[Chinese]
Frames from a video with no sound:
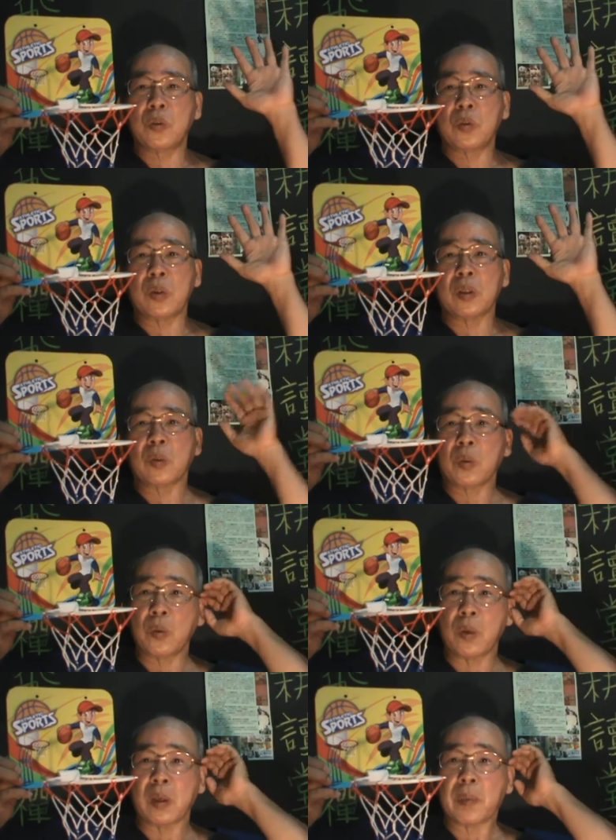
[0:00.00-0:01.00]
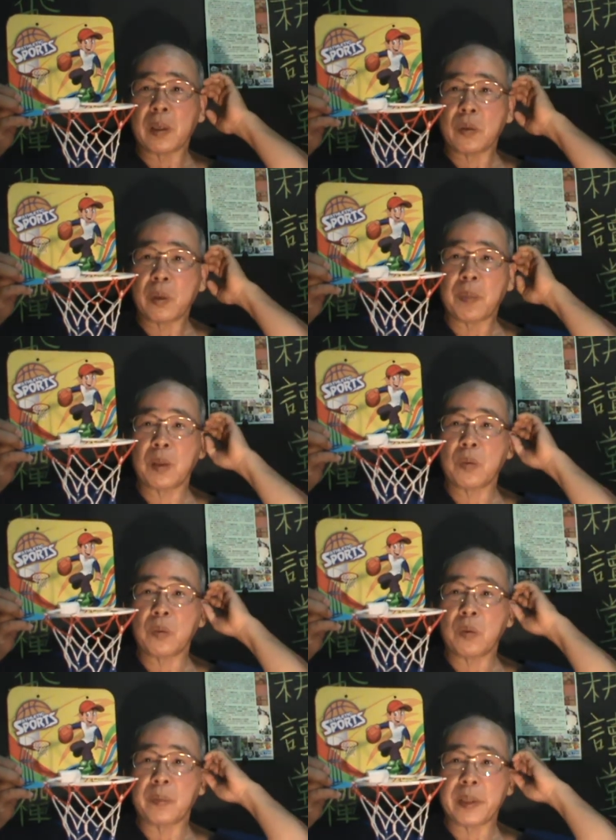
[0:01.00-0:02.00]
举手通过了嘛，全票
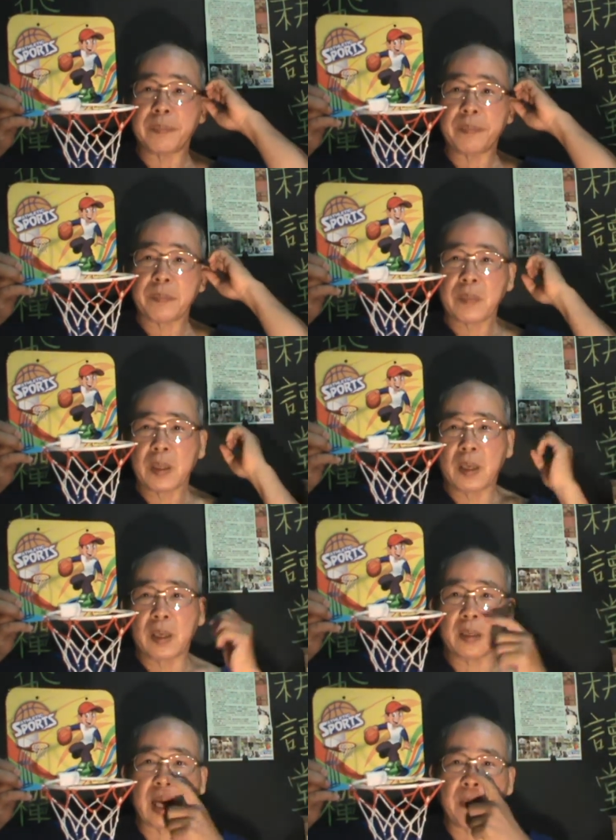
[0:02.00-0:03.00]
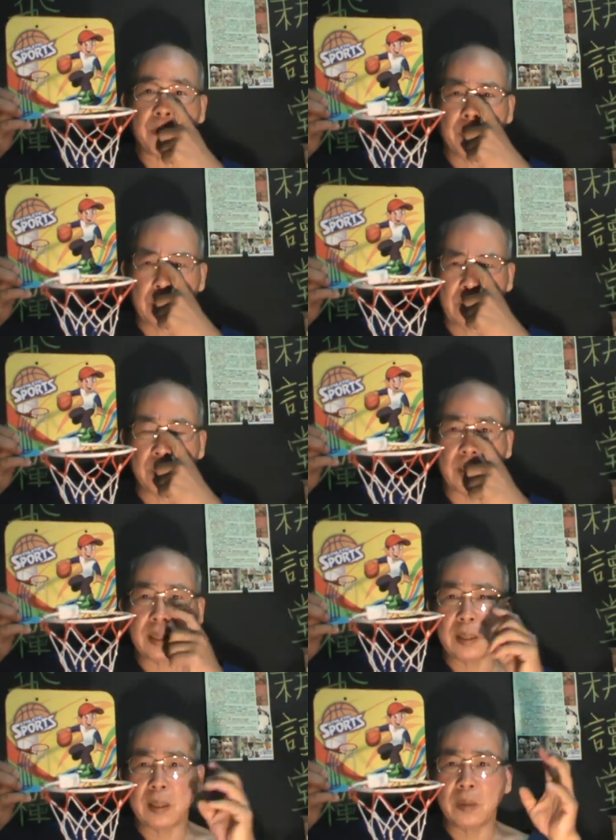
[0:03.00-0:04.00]
通过嘛，啊大，因为
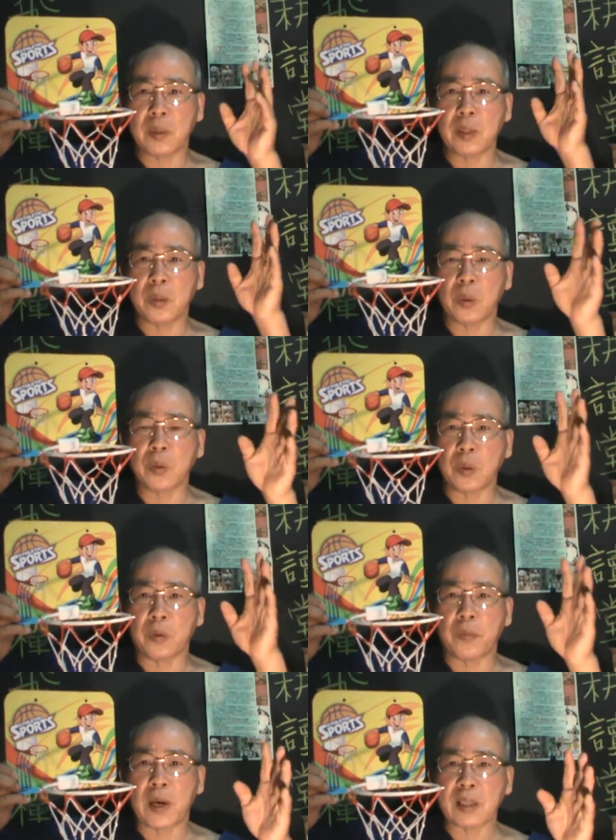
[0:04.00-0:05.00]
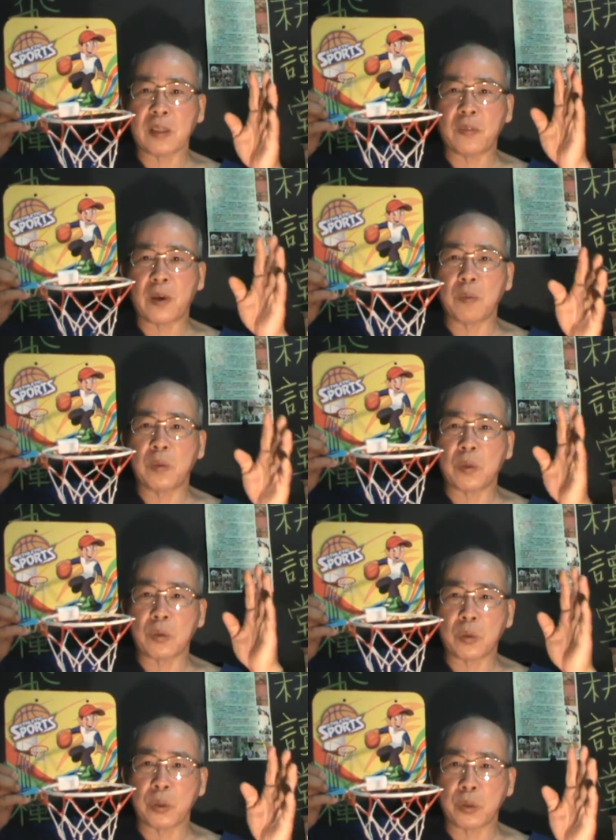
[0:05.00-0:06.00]
因为拥有房房屋有
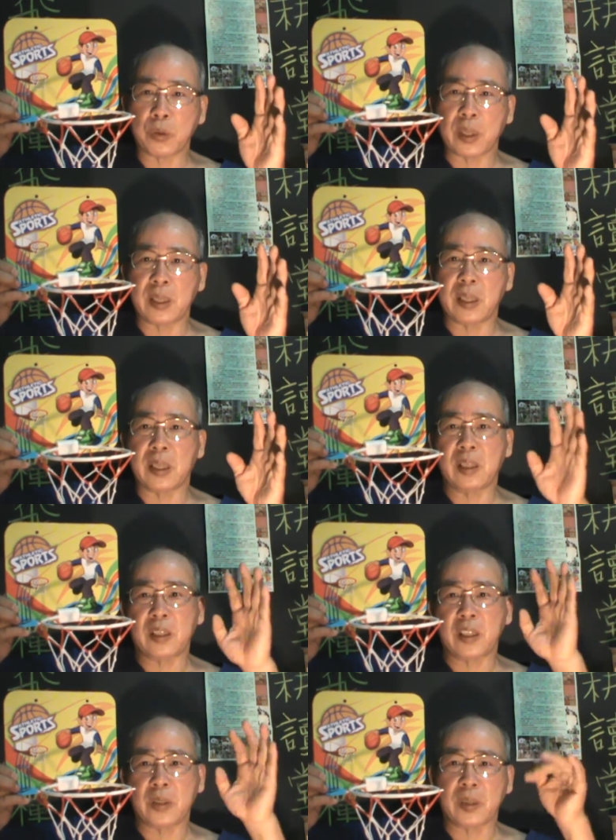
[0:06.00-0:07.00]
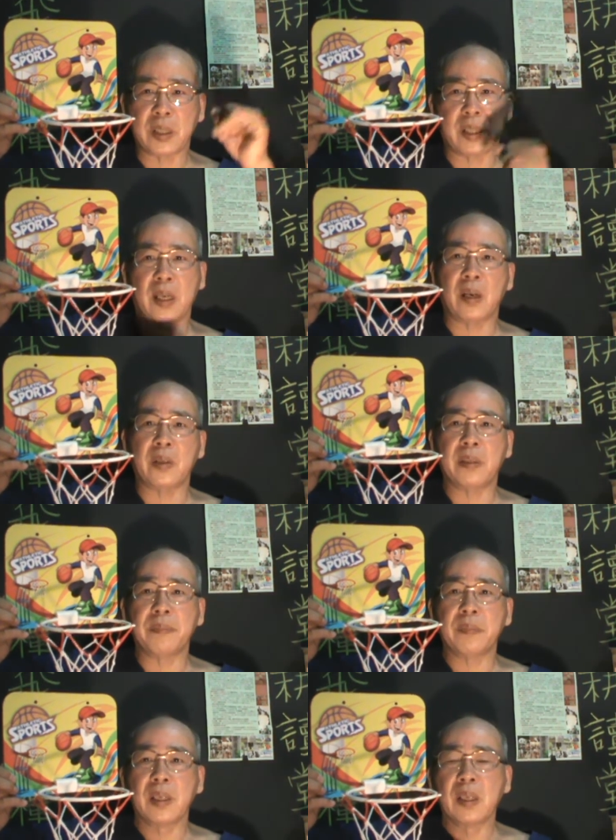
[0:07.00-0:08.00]
所有权的人只有这些老人，
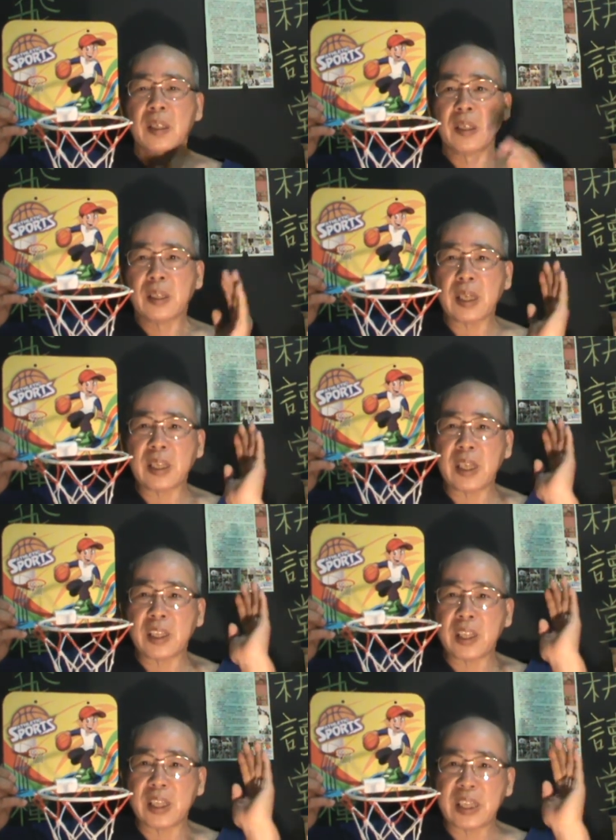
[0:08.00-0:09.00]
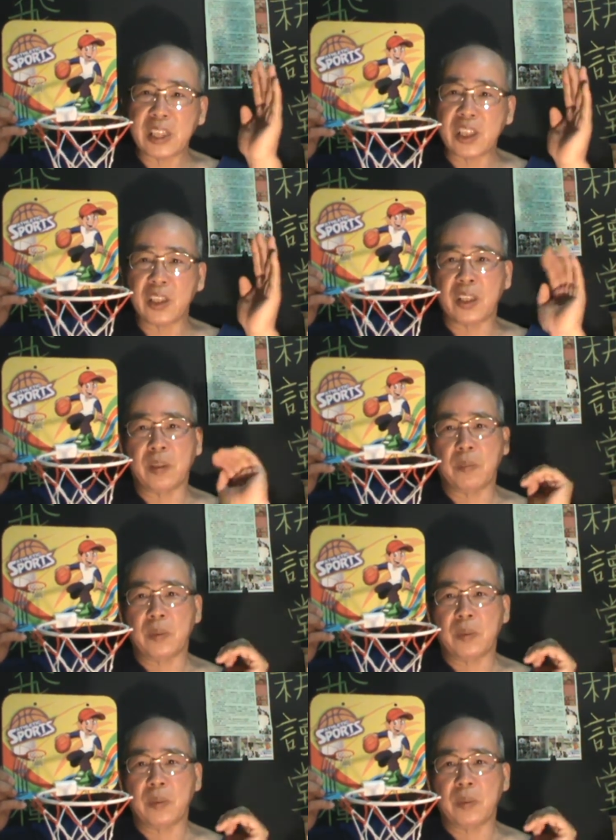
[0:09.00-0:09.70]
那那些年轻人，